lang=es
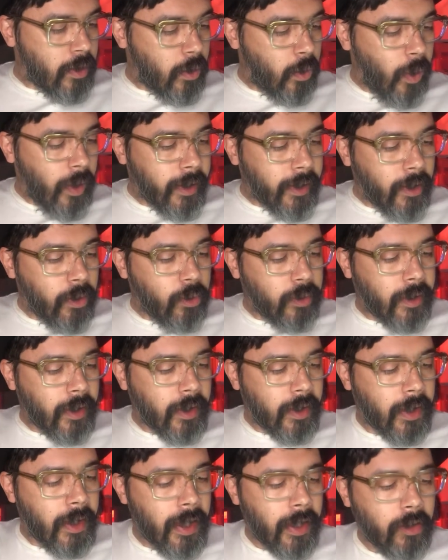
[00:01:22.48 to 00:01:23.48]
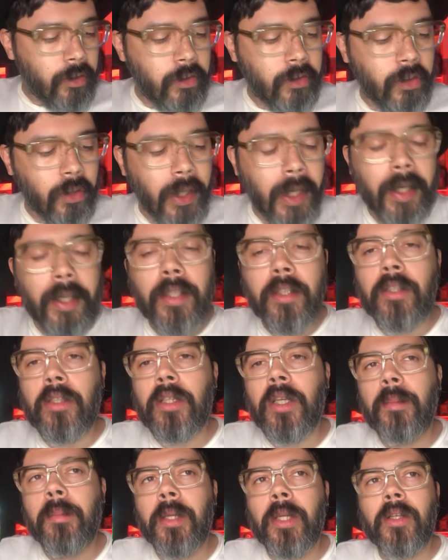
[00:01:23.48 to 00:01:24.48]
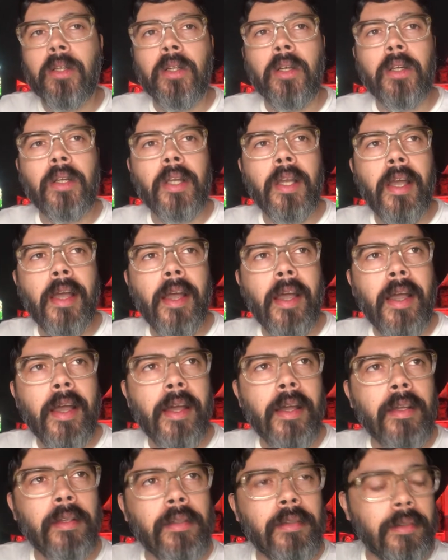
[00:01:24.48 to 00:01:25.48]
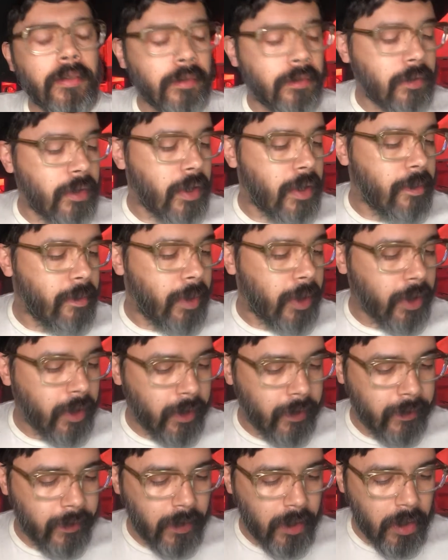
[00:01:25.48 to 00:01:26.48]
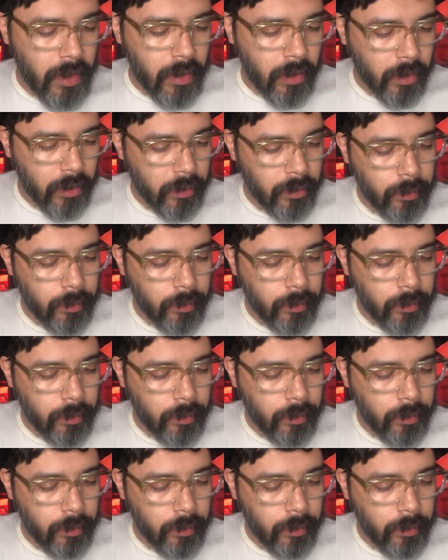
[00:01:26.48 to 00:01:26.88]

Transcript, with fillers: ¿Cuál cree usted que es la consola retro que mejor ha envejecido?